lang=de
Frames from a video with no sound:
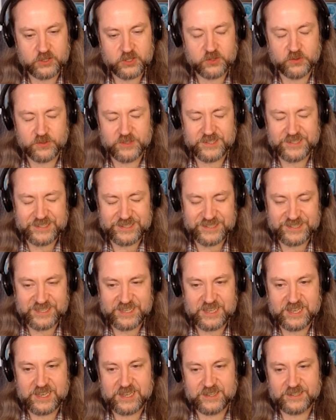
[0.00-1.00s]
schon
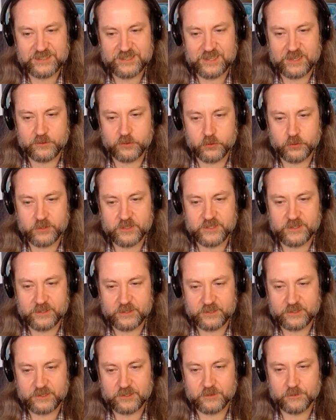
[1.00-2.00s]
sehr, sehr
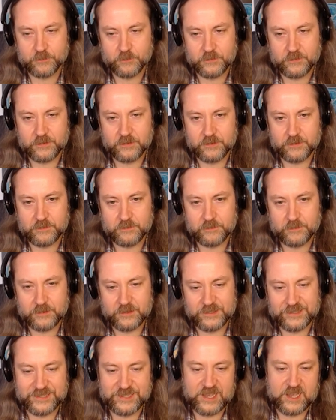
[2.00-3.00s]
nützlich.
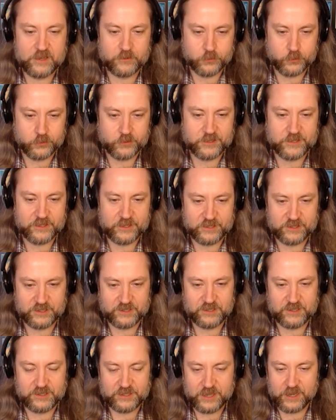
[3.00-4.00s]
Sehr nützlich.
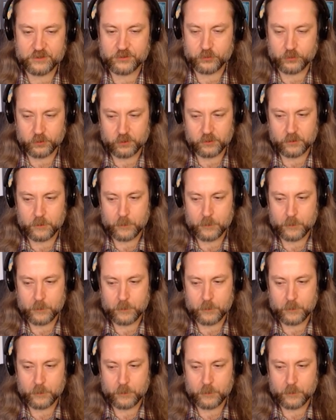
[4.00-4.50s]
Ja doch.